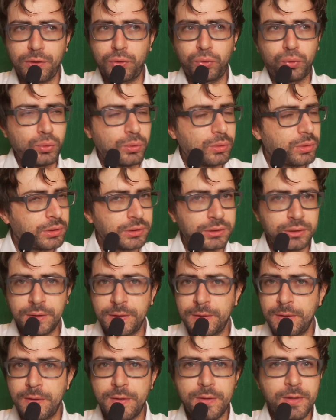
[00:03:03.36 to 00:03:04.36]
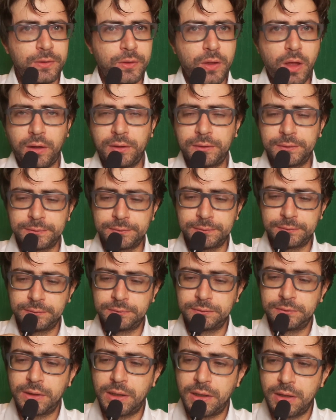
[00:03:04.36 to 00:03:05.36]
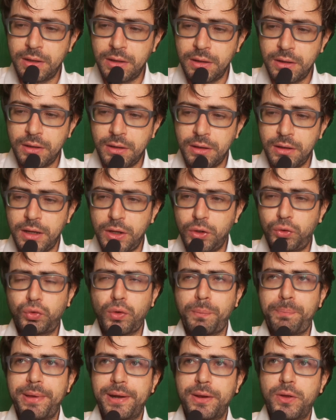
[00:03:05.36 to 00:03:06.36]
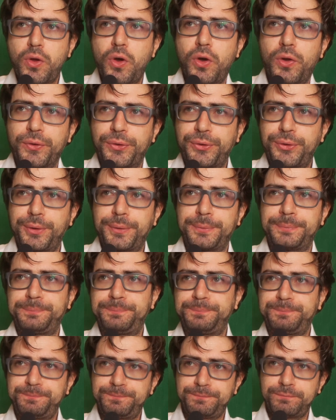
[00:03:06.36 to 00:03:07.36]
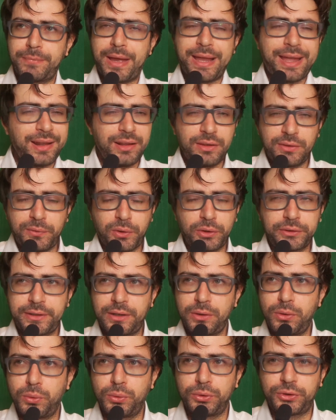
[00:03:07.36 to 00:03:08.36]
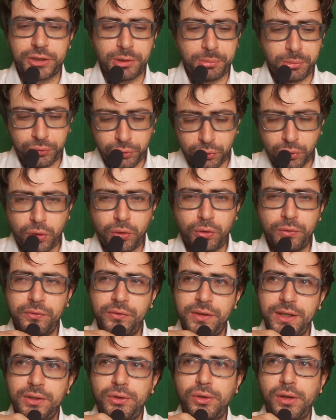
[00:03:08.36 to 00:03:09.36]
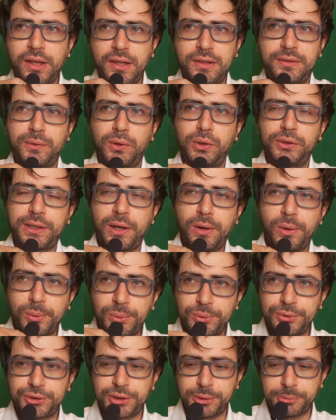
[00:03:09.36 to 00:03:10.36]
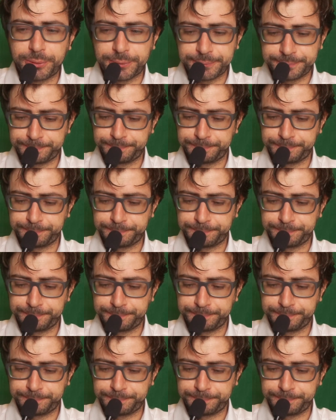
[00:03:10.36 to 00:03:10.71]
il suo, no? il suo percorso, magari svolta all'ultimo. Sono convinto che svolta all'ultimo.